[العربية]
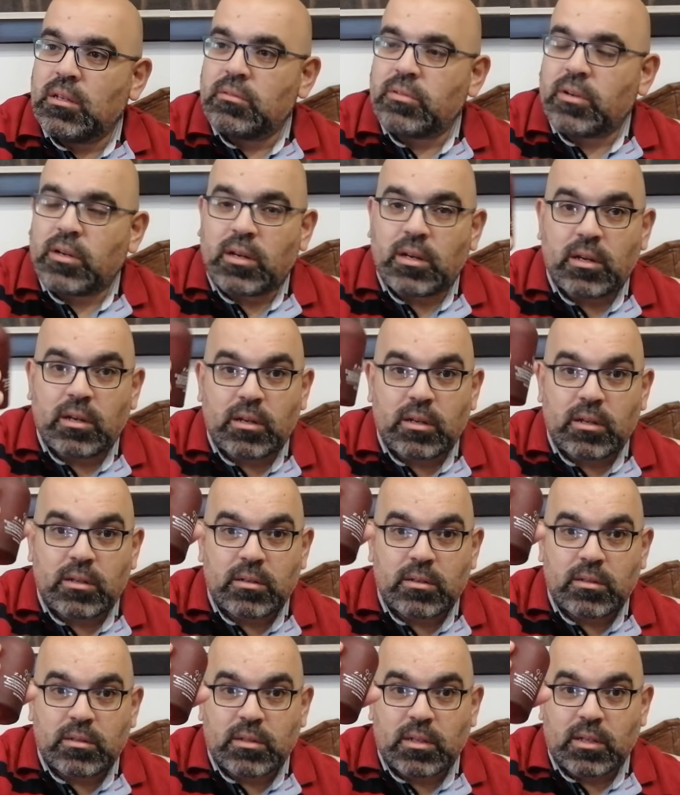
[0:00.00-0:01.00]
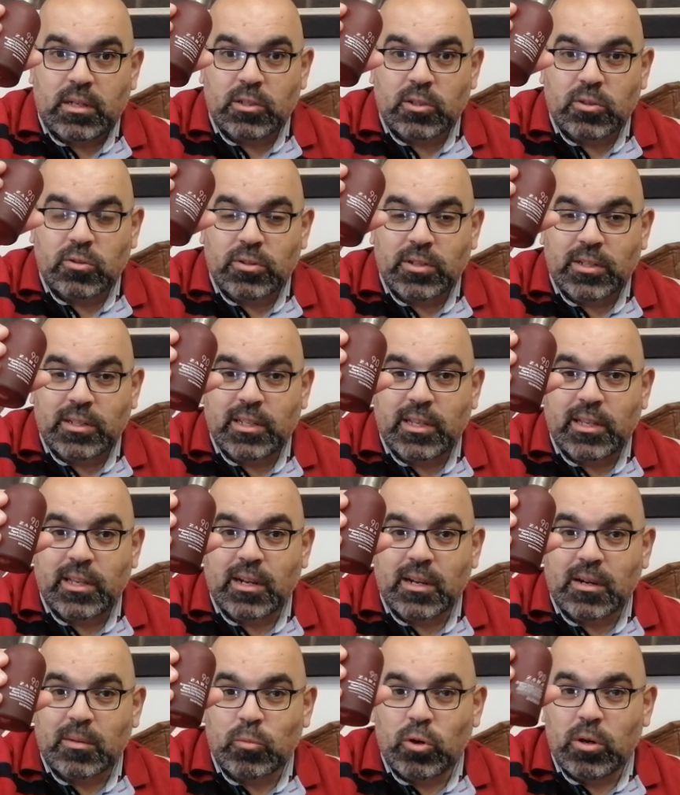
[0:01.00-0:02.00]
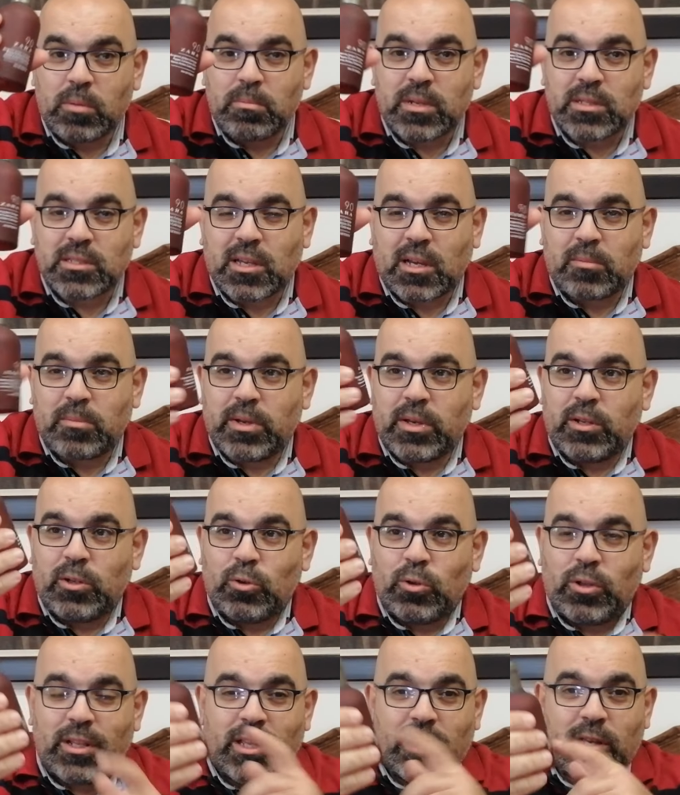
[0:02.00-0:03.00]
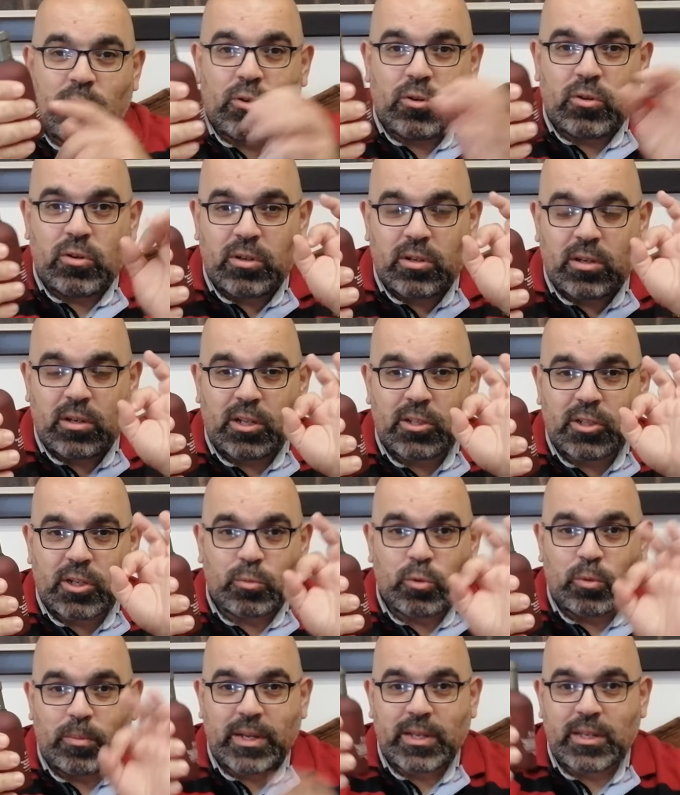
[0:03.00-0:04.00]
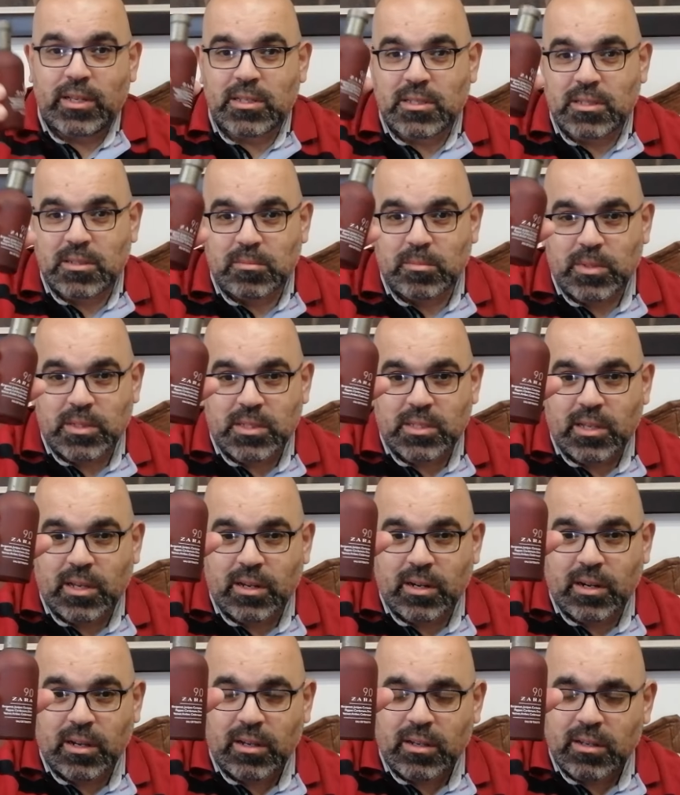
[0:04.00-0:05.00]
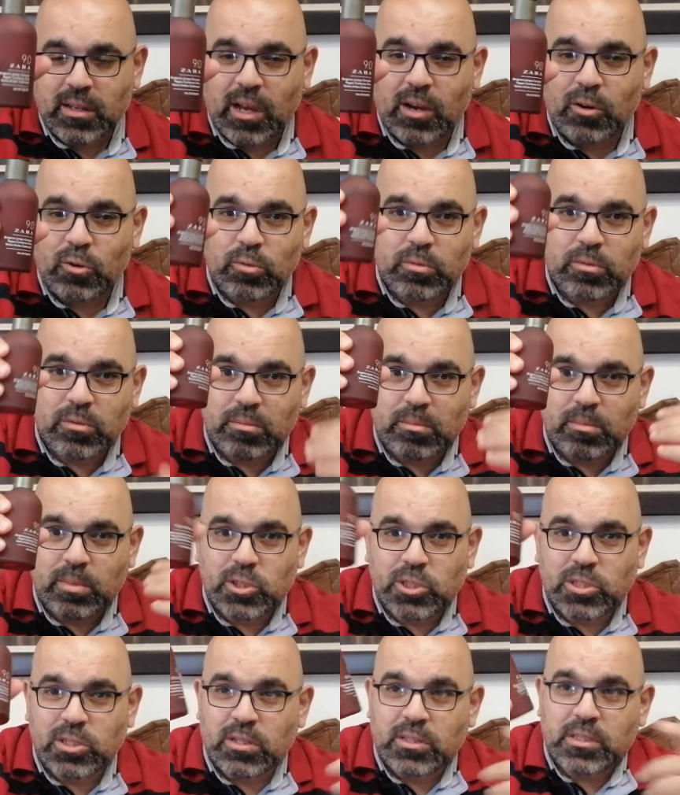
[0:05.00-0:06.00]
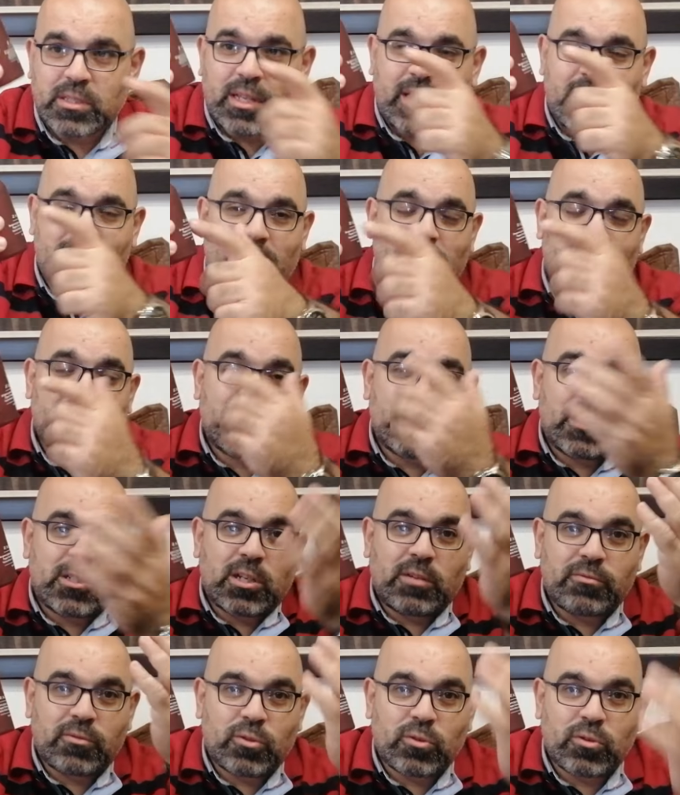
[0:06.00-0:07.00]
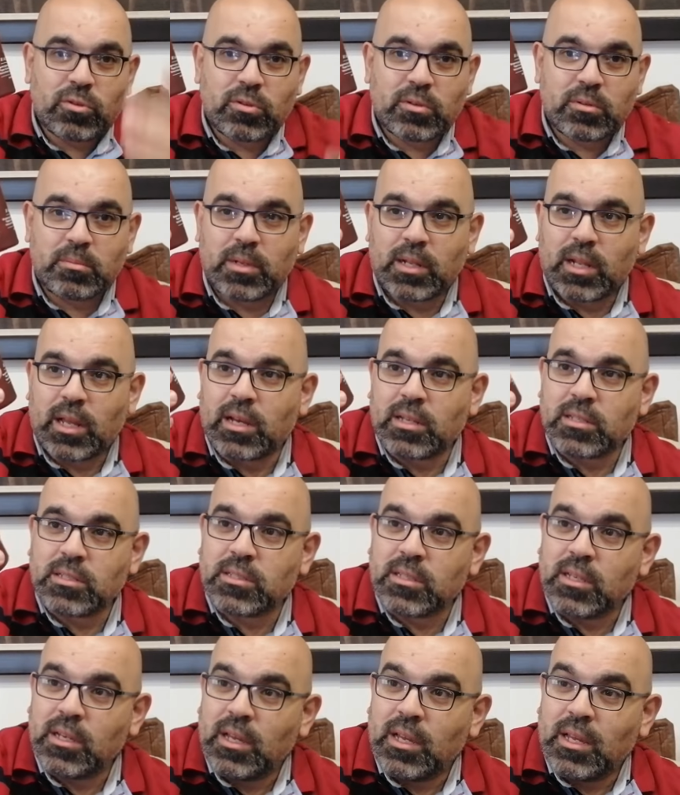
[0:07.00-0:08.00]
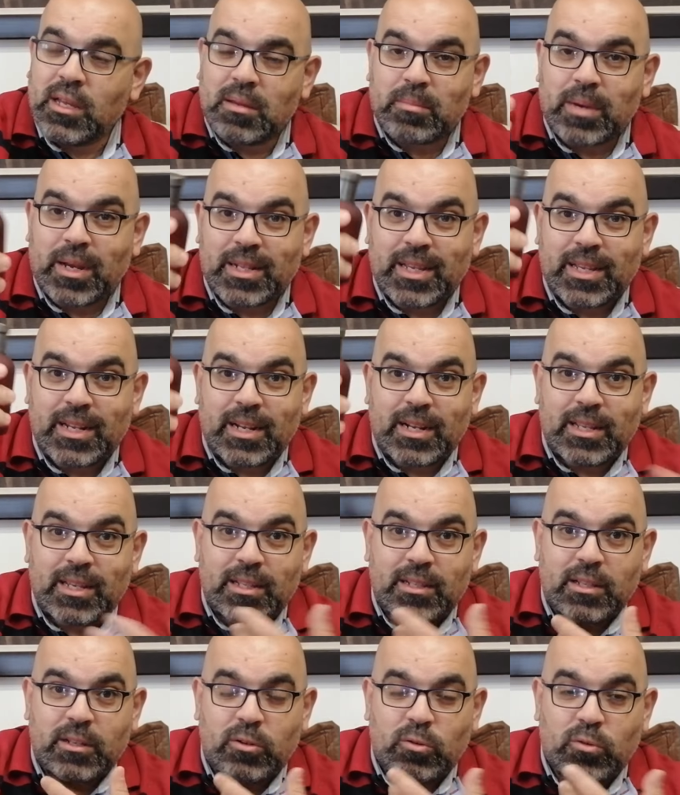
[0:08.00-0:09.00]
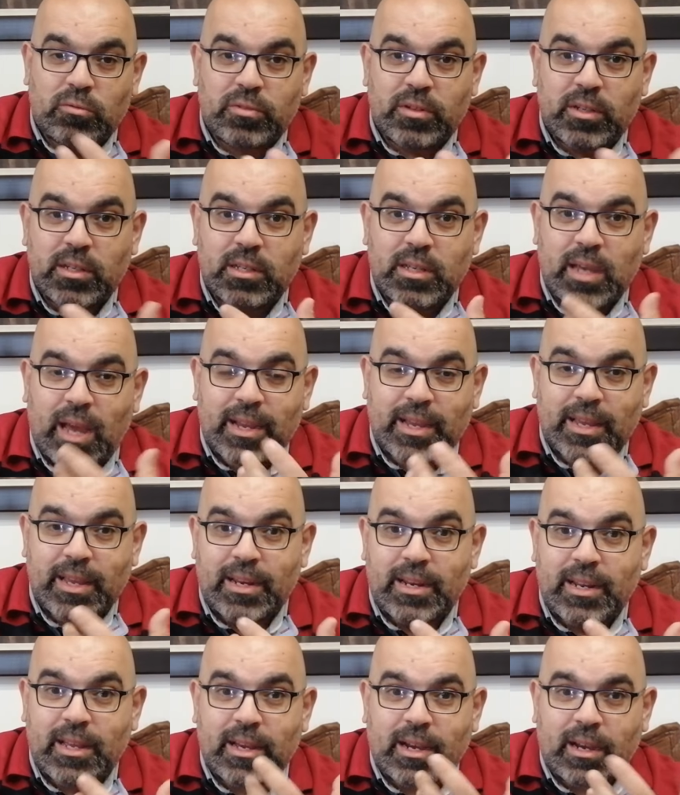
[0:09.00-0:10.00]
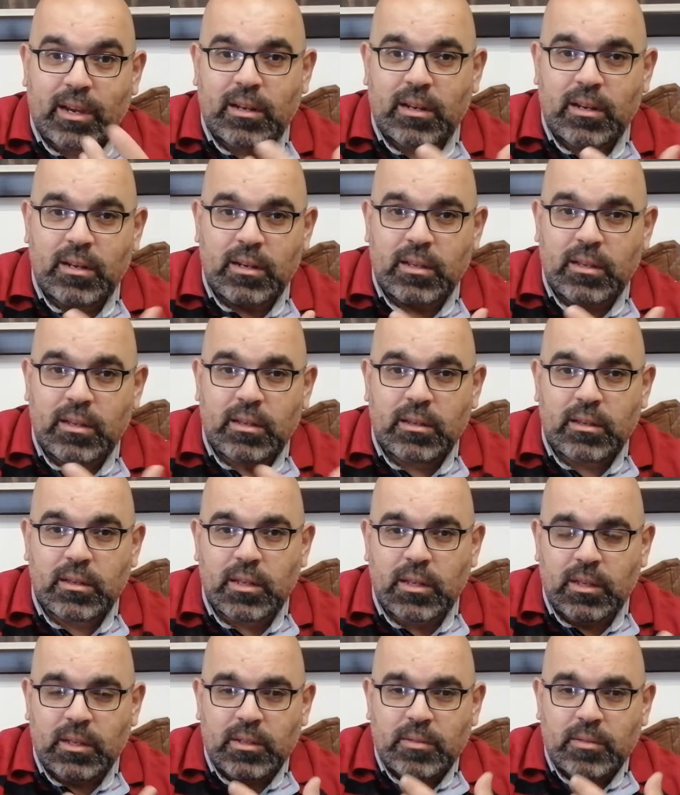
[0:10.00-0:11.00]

فعندكم كتير مهمة صعبة انه تلاقوا عطر مميز من زارا او بالشمس انا هذا اكتشفته بالحظ بعدين لقيت انه في حكي عليه على